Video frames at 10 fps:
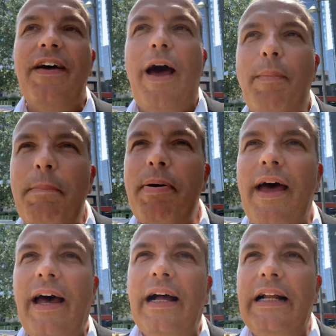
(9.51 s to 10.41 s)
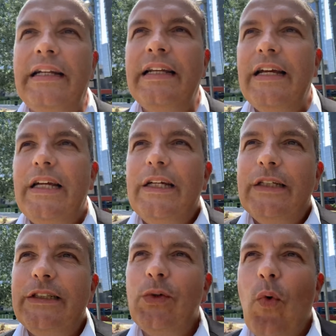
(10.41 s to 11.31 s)
Werbeperlen,
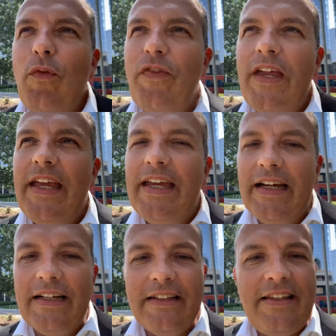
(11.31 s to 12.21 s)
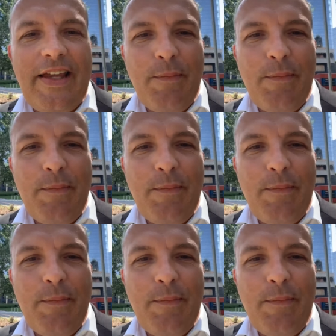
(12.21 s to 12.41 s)
so wie äh,